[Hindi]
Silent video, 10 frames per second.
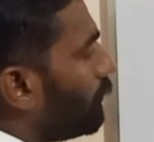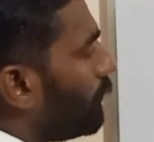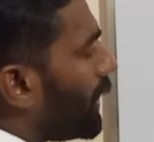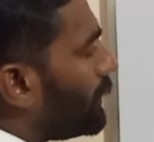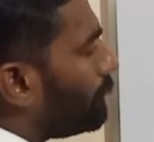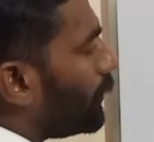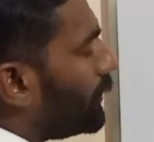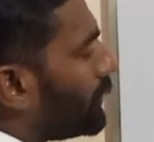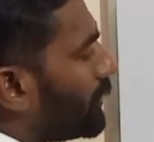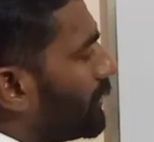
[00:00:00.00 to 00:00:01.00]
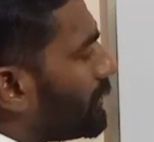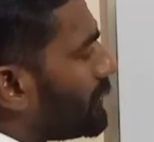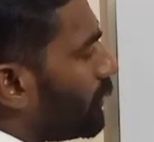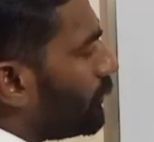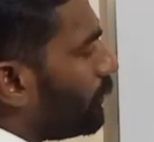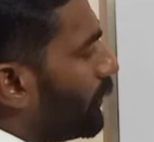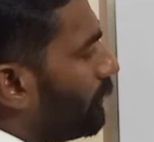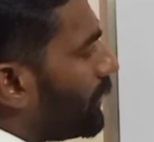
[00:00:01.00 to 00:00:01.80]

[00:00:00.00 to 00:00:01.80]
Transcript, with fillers: फाइव पॉइंट पॉइंट सेवन